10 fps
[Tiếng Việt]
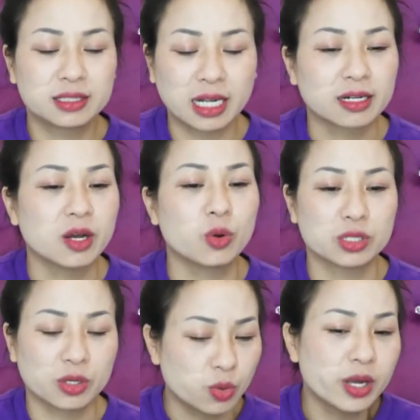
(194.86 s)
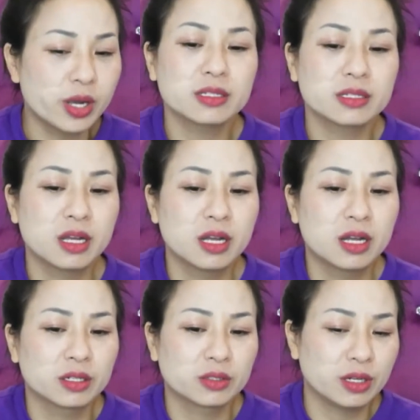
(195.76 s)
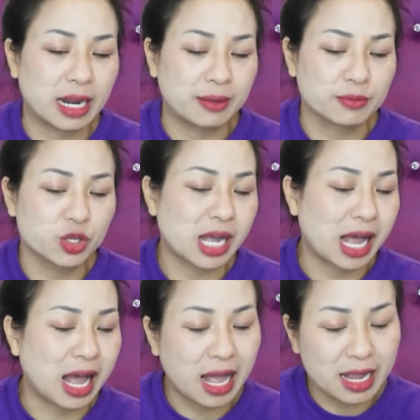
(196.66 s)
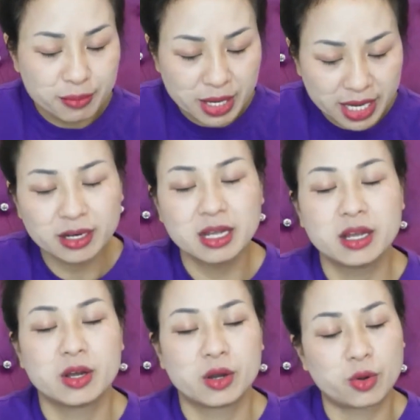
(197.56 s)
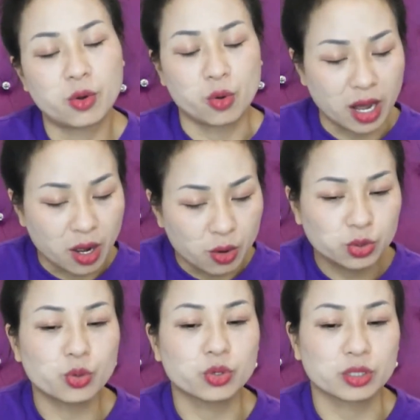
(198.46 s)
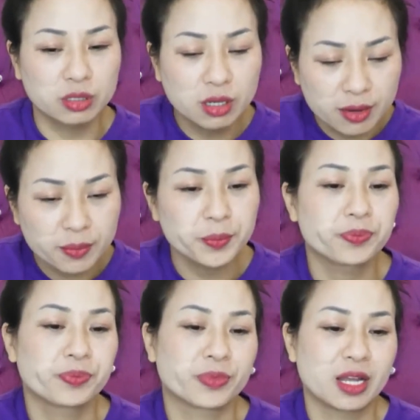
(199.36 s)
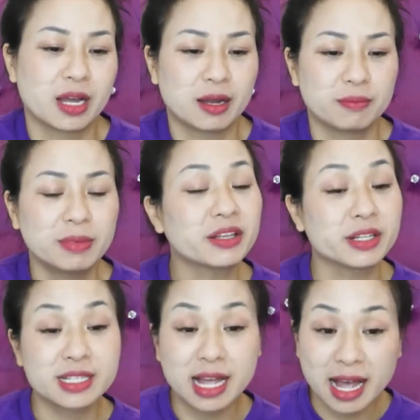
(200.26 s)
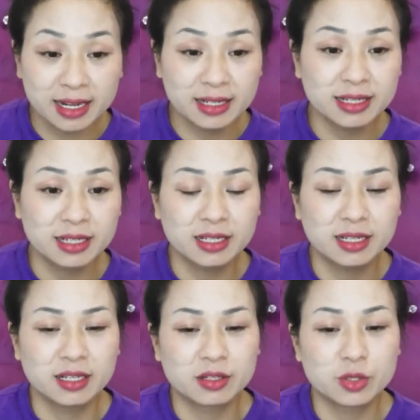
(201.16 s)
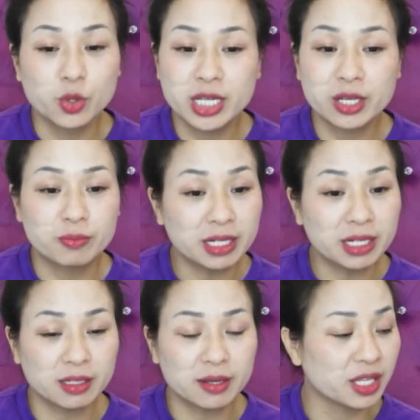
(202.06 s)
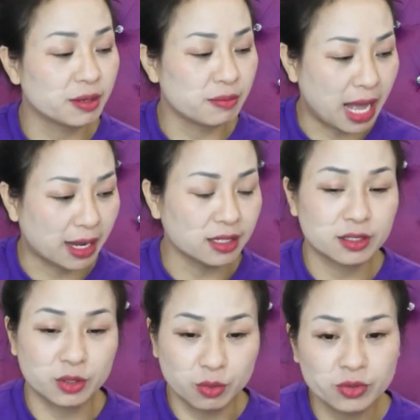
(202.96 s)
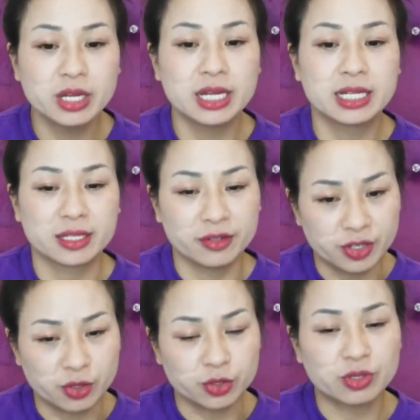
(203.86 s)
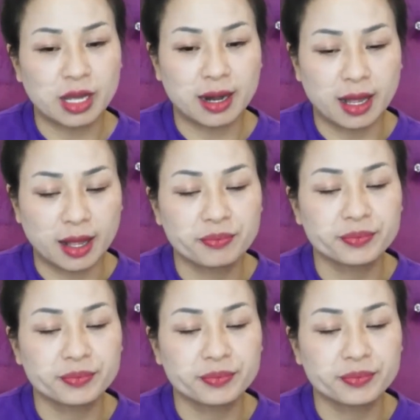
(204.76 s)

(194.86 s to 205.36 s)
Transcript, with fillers: đầu chẳng cuối, nó làm cho cả hai bên khổ đau tổn thương, mất thời gian, đôi khi còn mất thêm tiền bạc ấy, đúng không? Cái việc của chúng ta là